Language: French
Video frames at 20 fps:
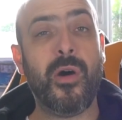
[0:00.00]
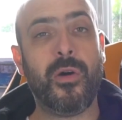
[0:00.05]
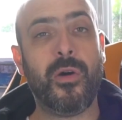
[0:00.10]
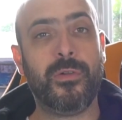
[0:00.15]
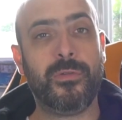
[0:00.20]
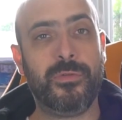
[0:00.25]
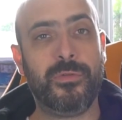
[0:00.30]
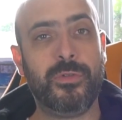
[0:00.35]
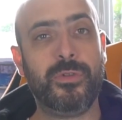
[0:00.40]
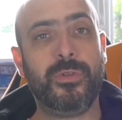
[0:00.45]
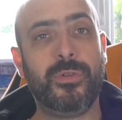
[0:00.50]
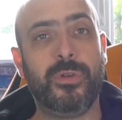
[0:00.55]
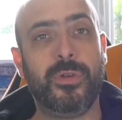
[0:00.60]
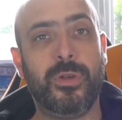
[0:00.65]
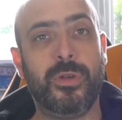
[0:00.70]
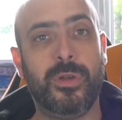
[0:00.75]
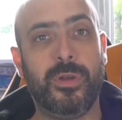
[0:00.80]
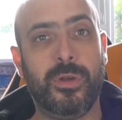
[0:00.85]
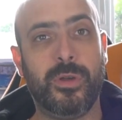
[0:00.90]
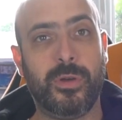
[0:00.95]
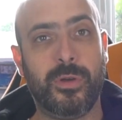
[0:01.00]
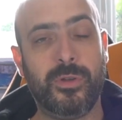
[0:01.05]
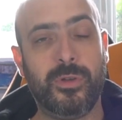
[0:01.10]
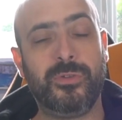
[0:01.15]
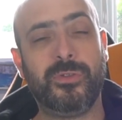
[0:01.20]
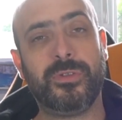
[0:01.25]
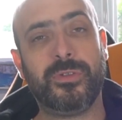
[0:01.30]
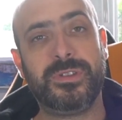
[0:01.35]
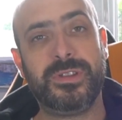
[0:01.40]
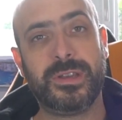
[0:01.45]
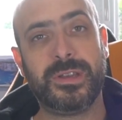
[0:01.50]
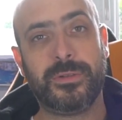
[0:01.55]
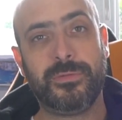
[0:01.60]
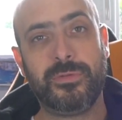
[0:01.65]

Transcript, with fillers: on veut ressentir,